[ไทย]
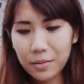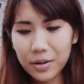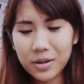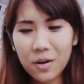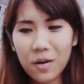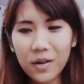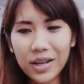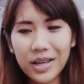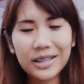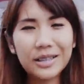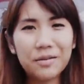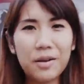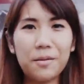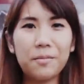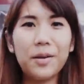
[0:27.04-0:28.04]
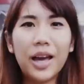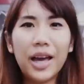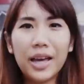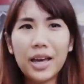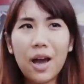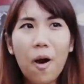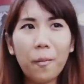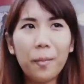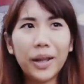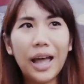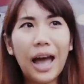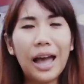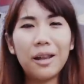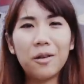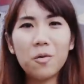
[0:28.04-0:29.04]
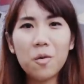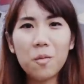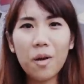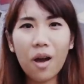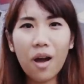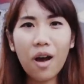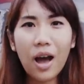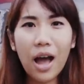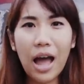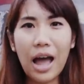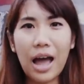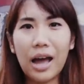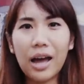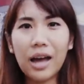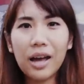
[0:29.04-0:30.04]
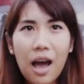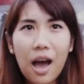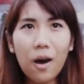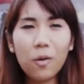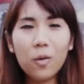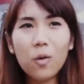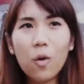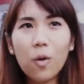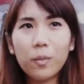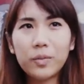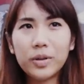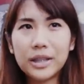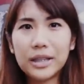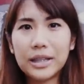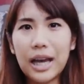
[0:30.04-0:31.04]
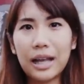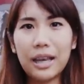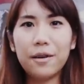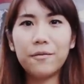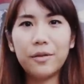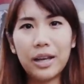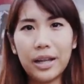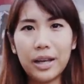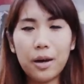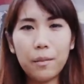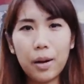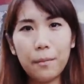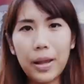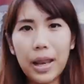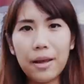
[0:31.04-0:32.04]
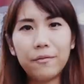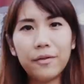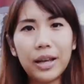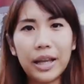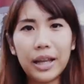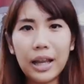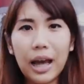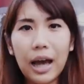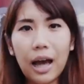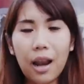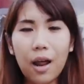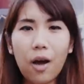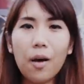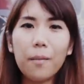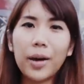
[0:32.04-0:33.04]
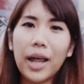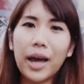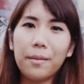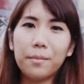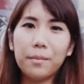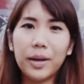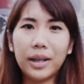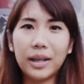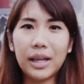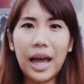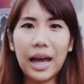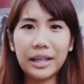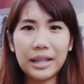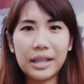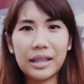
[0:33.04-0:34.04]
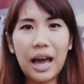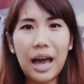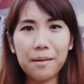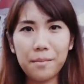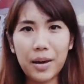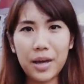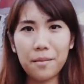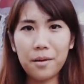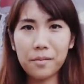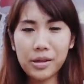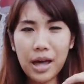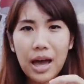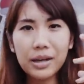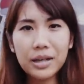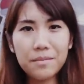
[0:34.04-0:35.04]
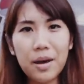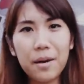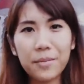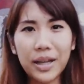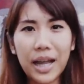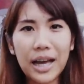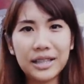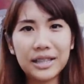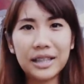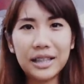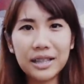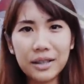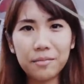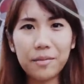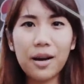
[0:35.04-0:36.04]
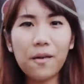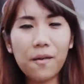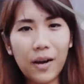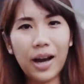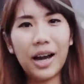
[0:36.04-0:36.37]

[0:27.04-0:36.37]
พี่โจ้น่าจะแบบให้ออกไปถ่ายรูปแล้วก็หาเอารูปจากเรฟเฟอเรนซ์เอามาเป็นเรฟเฟอเรนซ์นะคะแล้วก็มาทำเป็นงานดีไซน์ใหม่สร้างขึ้นมาเป็นงานชิ้นหนึ่งมากก